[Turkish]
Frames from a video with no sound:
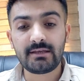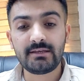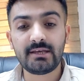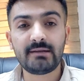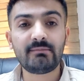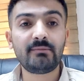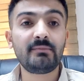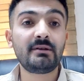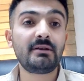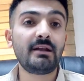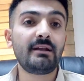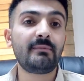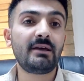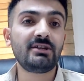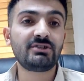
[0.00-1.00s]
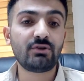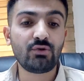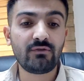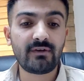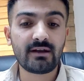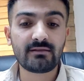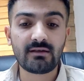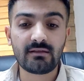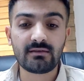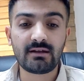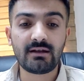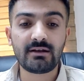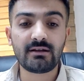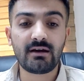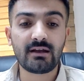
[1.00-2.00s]
2021'de de ben işte üniversite
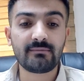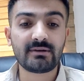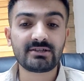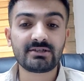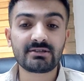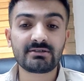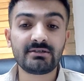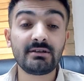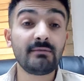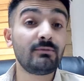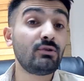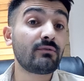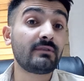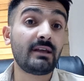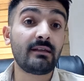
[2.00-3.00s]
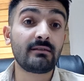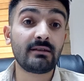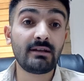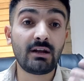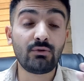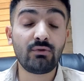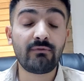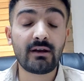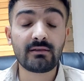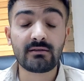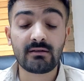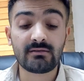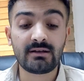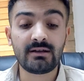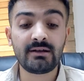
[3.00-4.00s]
hastaneleri alma çıktığında biliyorsun eskiden
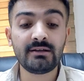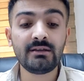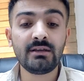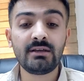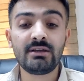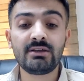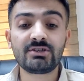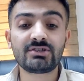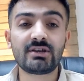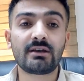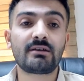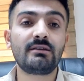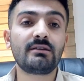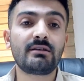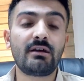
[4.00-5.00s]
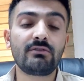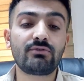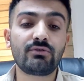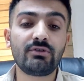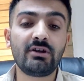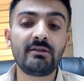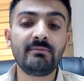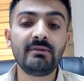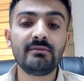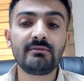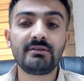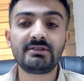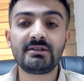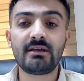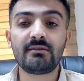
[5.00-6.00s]
üniversite hastaneleri çakılı kadro
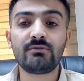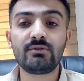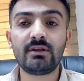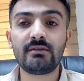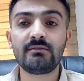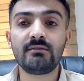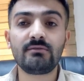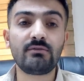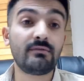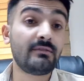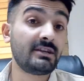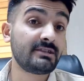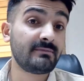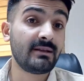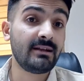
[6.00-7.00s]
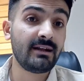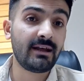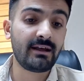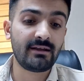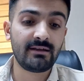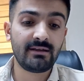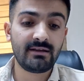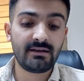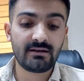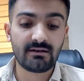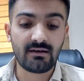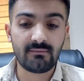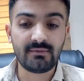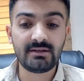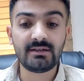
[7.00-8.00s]
dediğimiz işte süresi sözleşmeliler
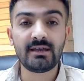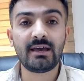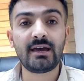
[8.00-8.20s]
tabiydi.